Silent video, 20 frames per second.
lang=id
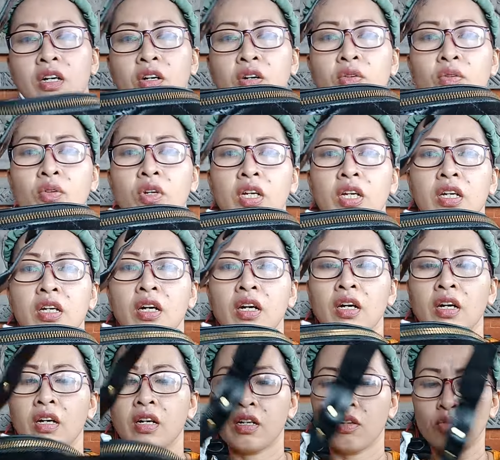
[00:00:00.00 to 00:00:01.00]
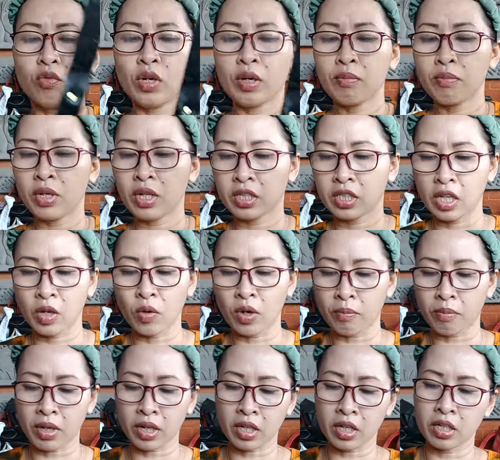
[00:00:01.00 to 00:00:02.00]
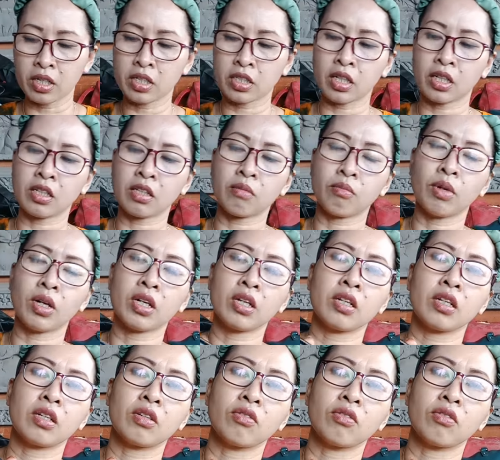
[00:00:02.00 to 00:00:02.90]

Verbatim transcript: unik kak WB cewek pakai ini cantik banget